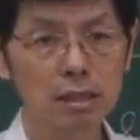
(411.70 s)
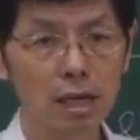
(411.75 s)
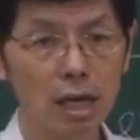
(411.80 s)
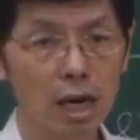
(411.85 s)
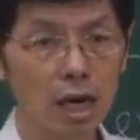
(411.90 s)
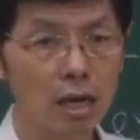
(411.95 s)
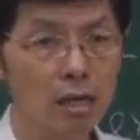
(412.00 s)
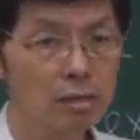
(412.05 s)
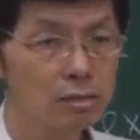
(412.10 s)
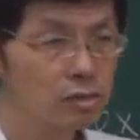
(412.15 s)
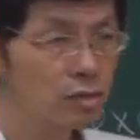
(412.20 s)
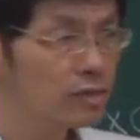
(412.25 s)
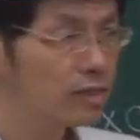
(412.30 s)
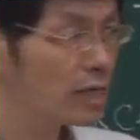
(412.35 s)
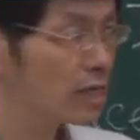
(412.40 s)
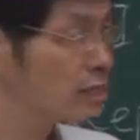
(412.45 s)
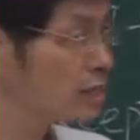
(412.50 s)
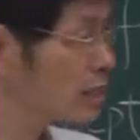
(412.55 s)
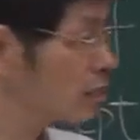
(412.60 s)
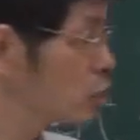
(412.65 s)
啊，所以
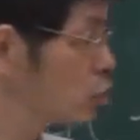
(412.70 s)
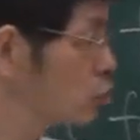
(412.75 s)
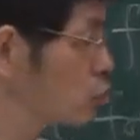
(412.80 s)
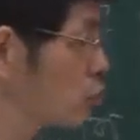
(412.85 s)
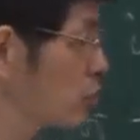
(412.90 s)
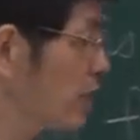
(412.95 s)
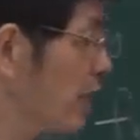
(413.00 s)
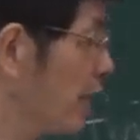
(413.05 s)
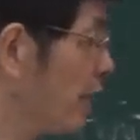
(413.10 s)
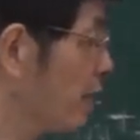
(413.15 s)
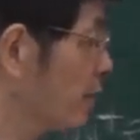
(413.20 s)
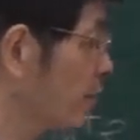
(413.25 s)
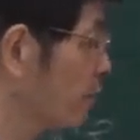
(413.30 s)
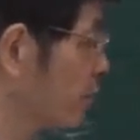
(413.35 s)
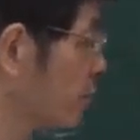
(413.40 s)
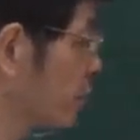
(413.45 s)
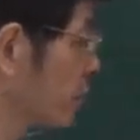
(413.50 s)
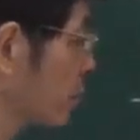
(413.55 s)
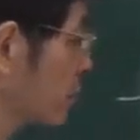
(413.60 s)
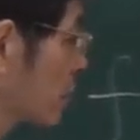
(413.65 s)
这个是个数列，
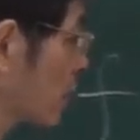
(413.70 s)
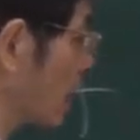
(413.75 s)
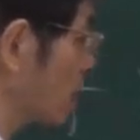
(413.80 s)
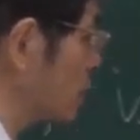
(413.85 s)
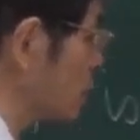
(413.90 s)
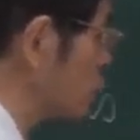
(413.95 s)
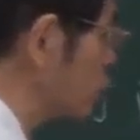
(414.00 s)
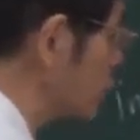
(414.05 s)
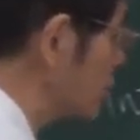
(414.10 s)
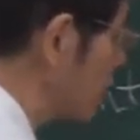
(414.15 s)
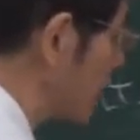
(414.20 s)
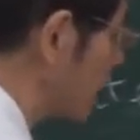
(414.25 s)
它是趋